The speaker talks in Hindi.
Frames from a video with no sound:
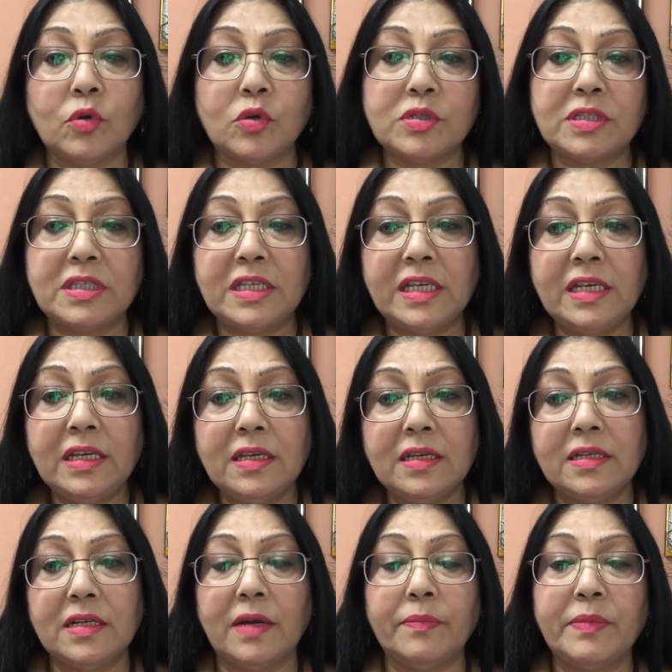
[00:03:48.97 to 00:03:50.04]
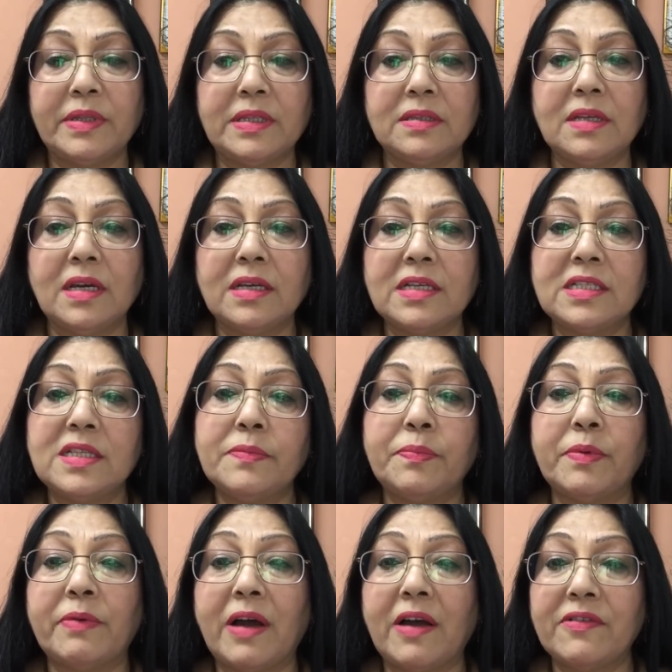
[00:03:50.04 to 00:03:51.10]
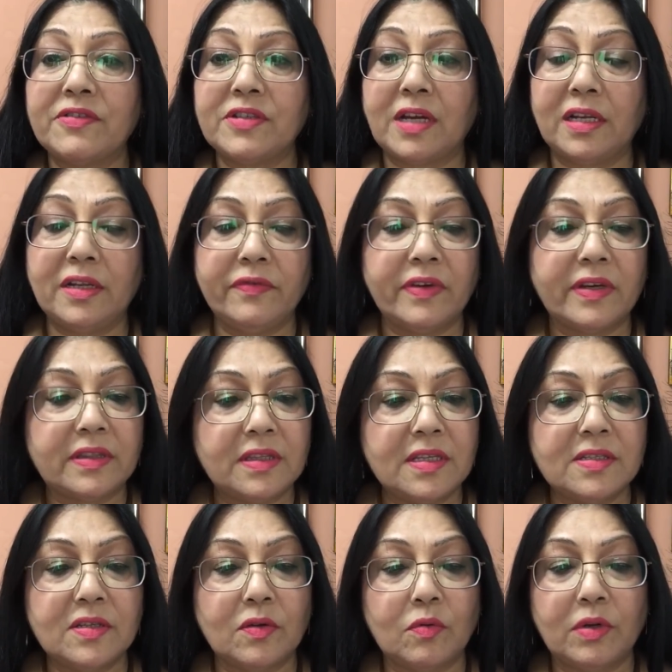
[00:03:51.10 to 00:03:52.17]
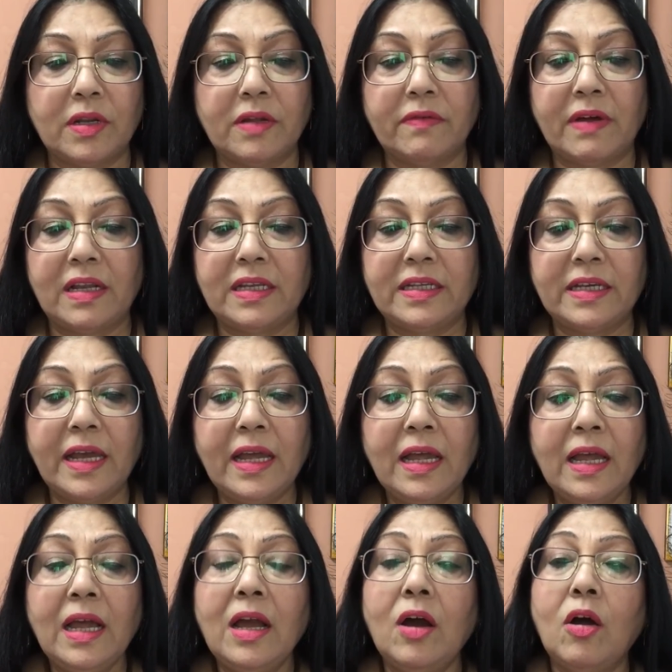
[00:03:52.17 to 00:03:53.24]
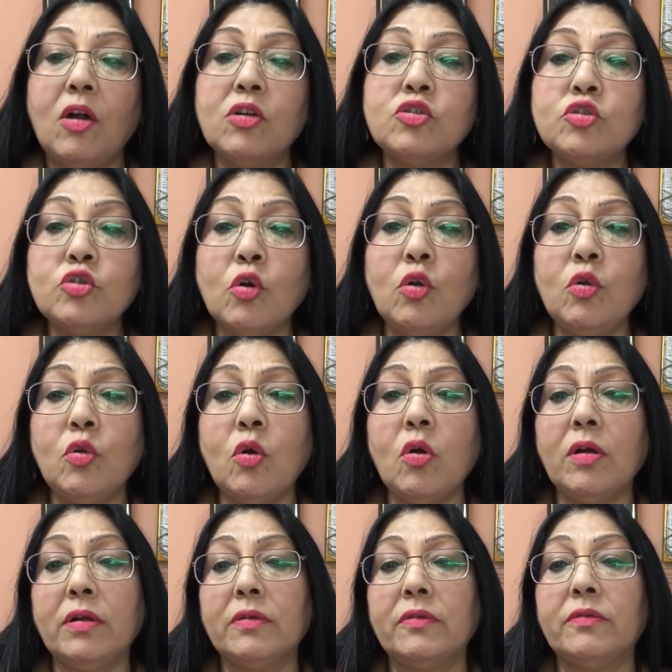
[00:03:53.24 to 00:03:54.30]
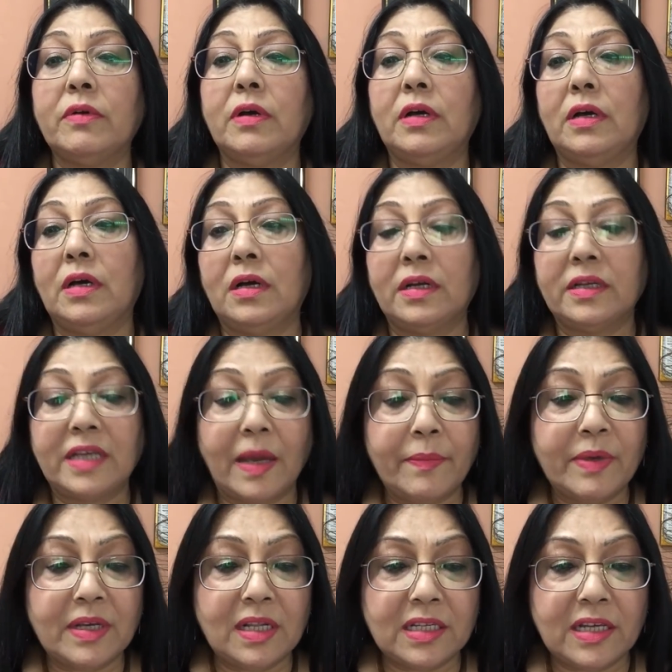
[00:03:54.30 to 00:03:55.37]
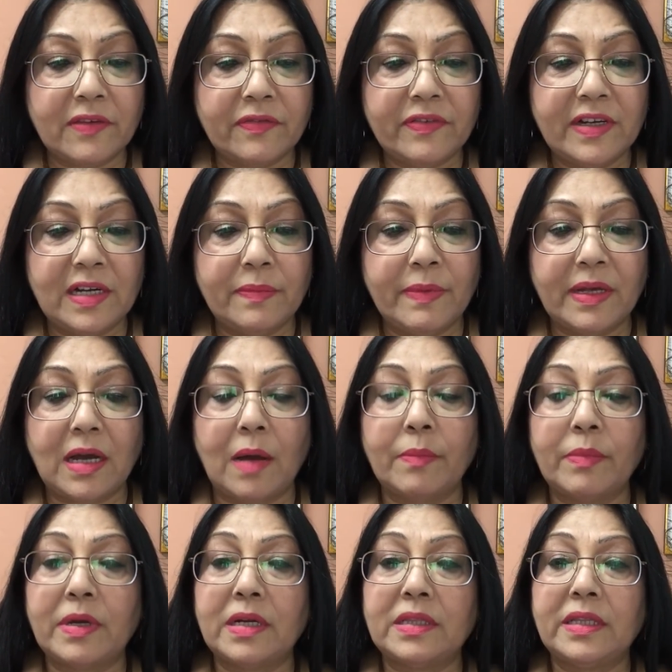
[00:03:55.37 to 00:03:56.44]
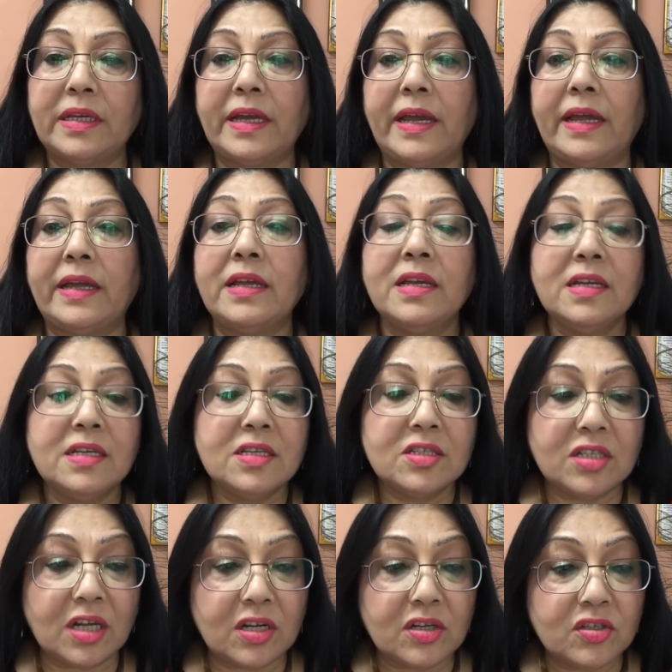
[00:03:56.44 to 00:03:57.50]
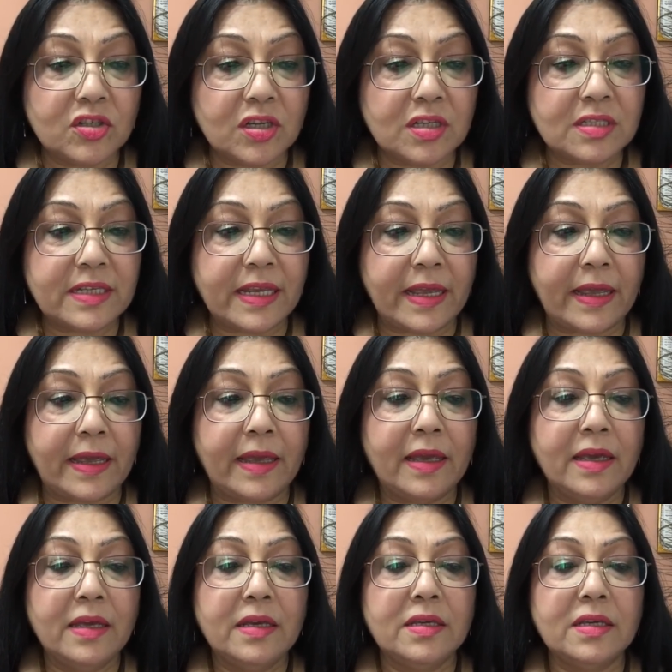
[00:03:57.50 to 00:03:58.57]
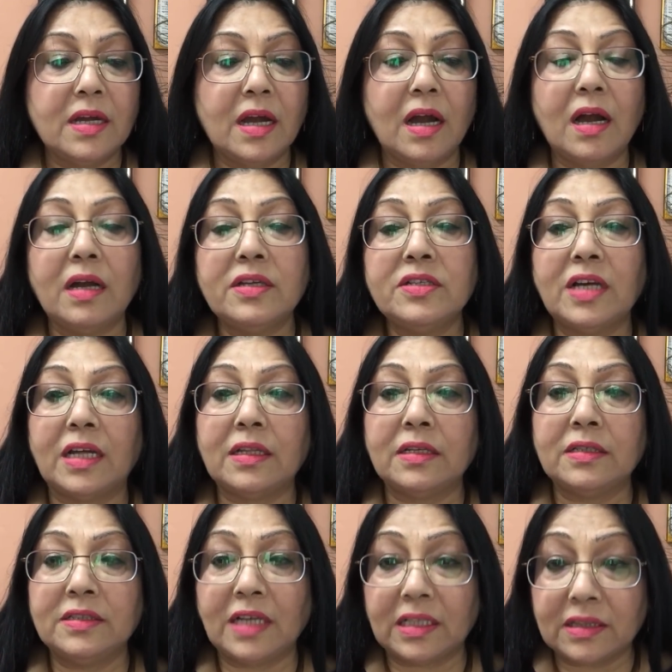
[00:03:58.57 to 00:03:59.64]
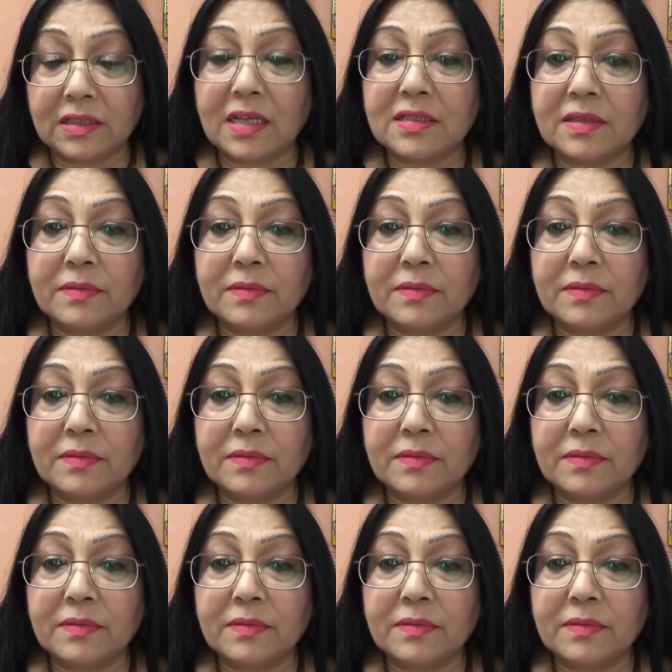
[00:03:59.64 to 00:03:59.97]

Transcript: दोस्ती या मित्रता किसी प्रभावशाली व्यक्ति से होने वाली है और जो लोग केमिकल के फील्ड में काम करते हैं सर्जन्स हैं या, या यात्रा